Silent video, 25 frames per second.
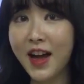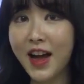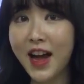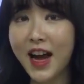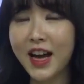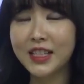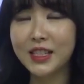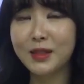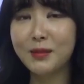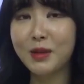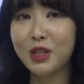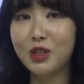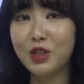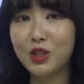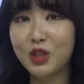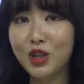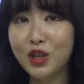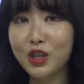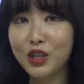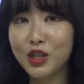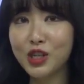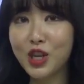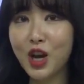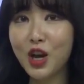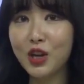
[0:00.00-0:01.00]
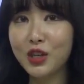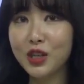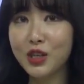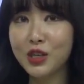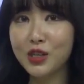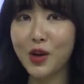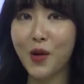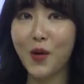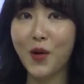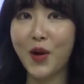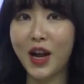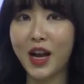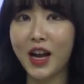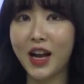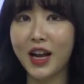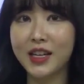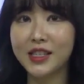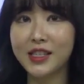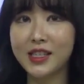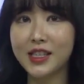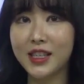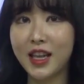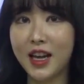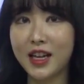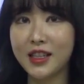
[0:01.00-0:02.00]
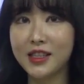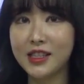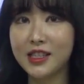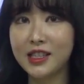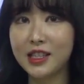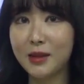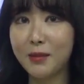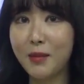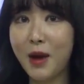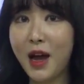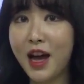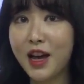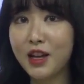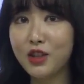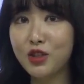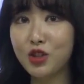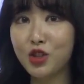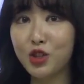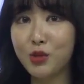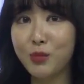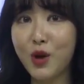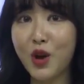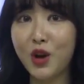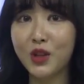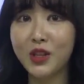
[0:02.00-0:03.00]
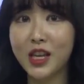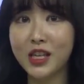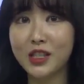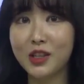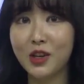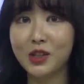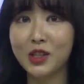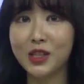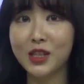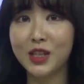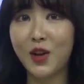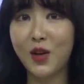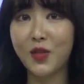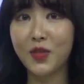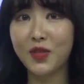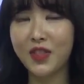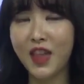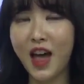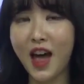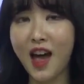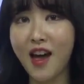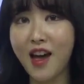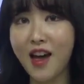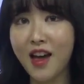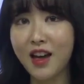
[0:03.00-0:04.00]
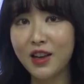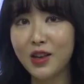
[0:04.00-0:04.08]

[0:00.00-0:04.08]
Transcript: 하지만 출처는 정확하진 않지만 주변에서 들었다